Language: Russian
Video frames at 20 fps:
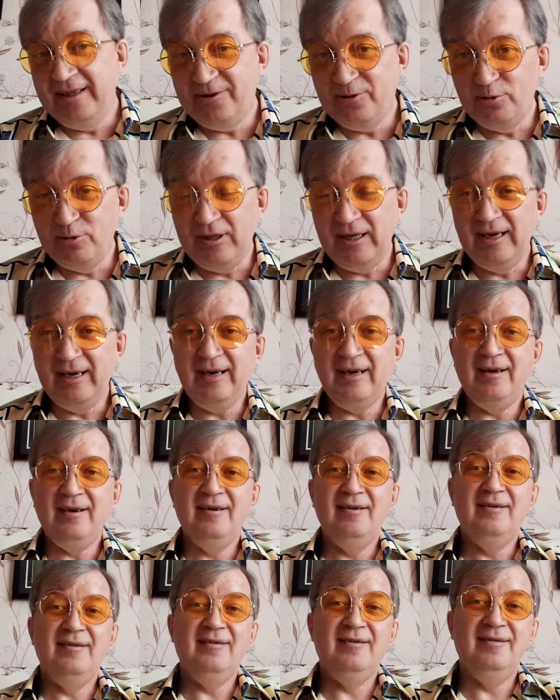
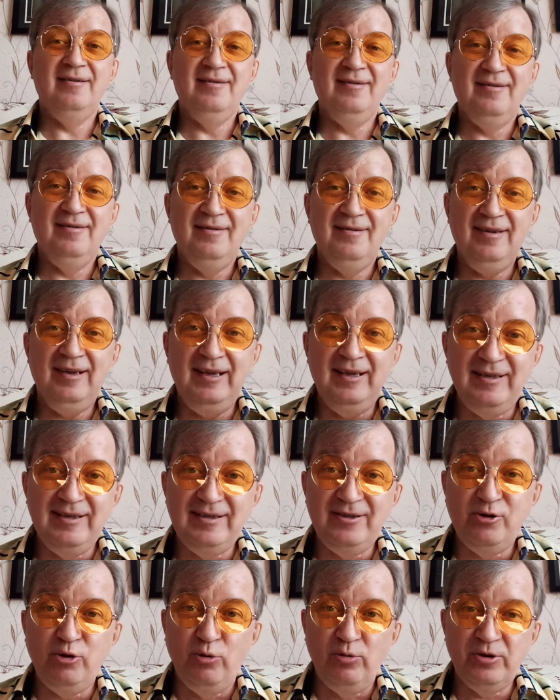туда
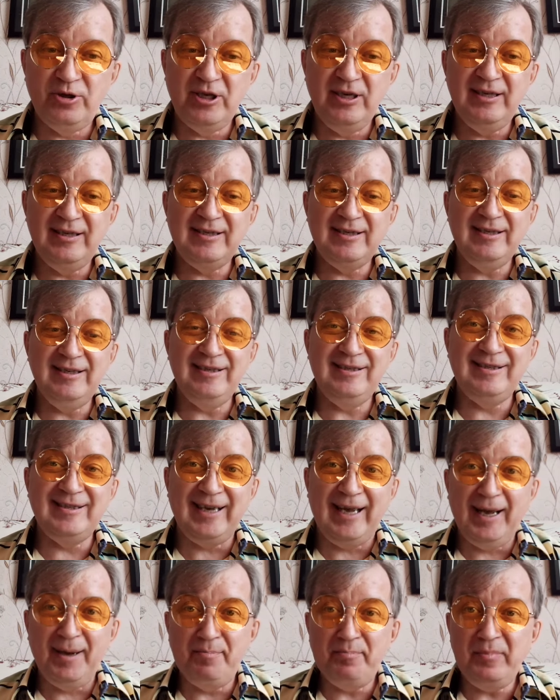из должности
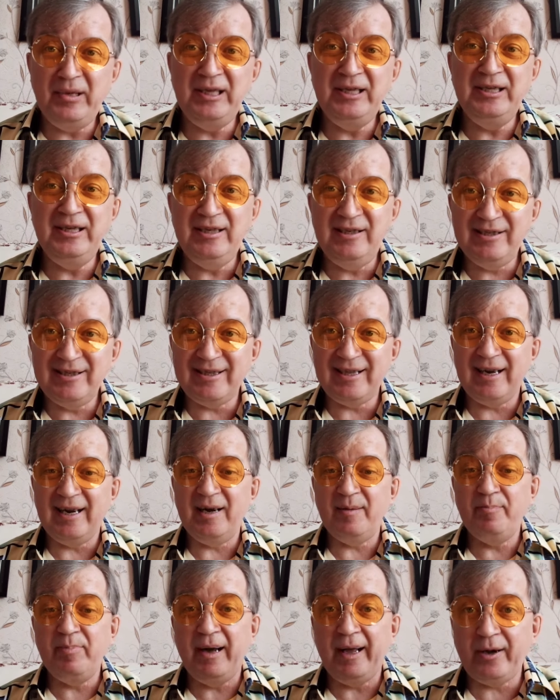замминистра
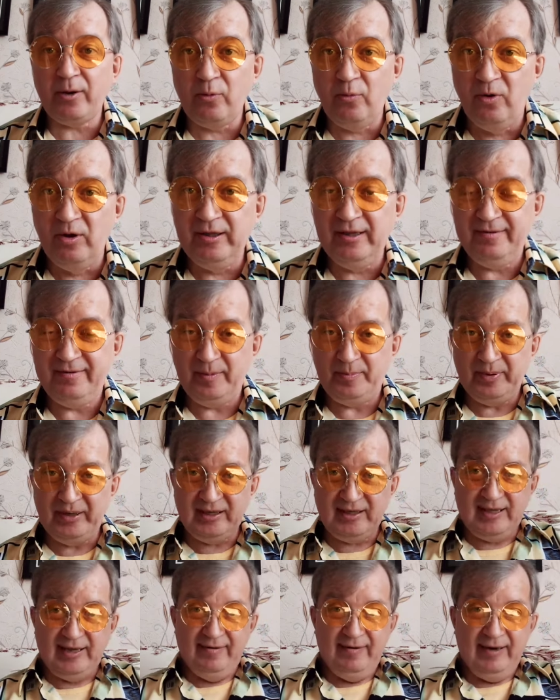обороны, вы
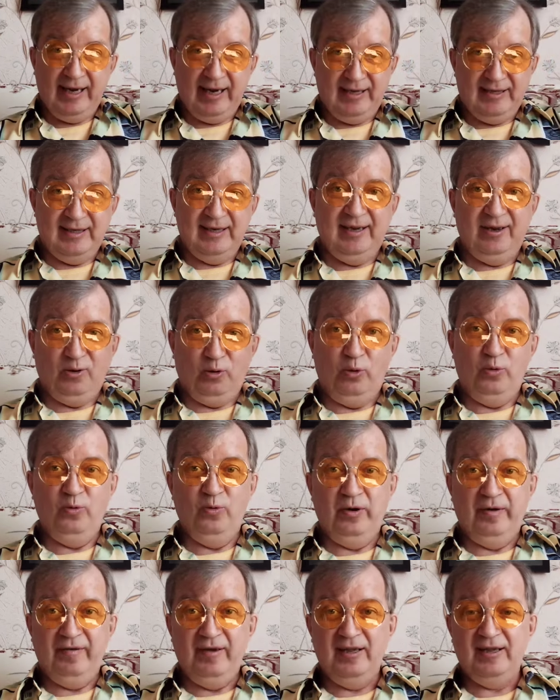представляете, какой
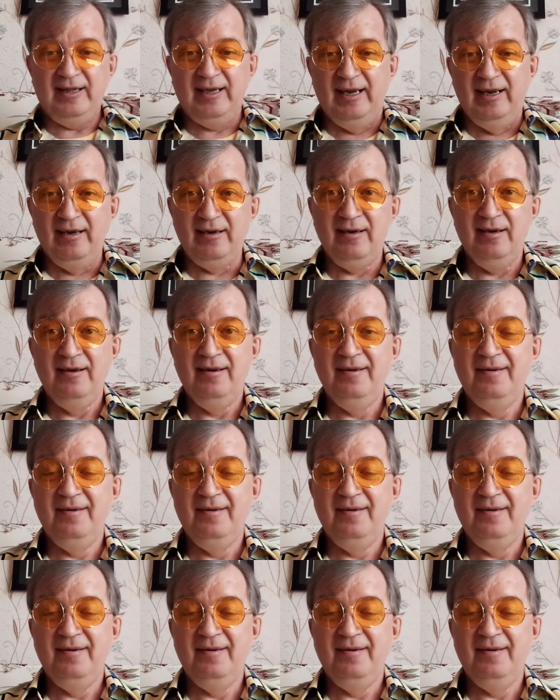уровень, так?